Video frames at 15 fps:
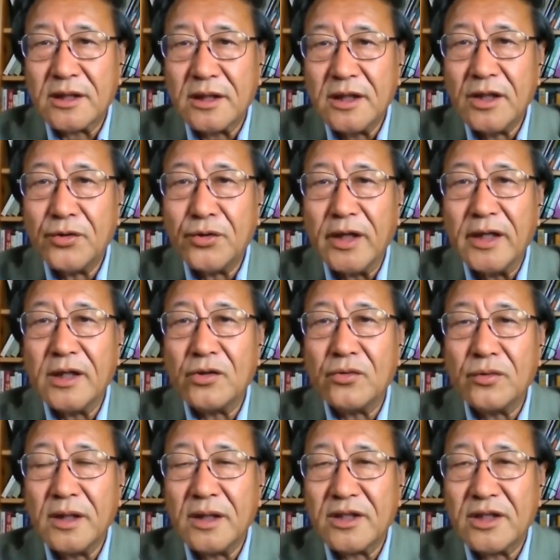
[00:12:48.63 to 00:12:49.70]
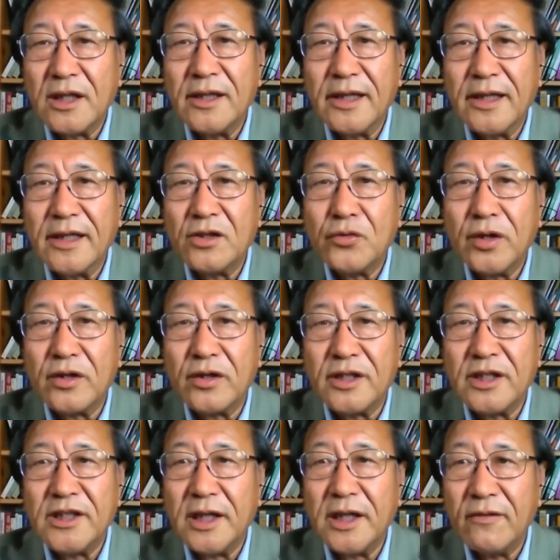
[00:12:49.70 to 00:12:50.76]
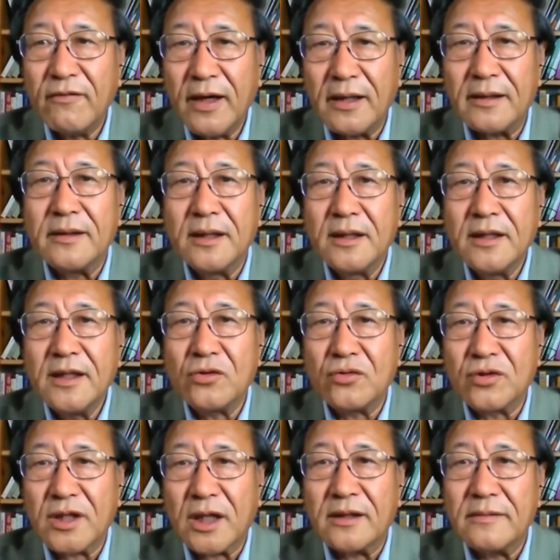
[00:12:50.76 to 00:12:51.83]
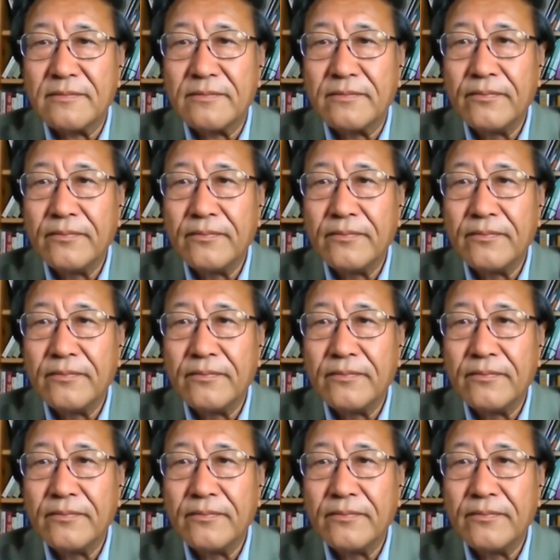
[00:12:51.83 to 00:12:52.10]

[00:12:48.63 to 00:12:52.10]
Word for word: 印全印度商人联合会有七千万印度商人，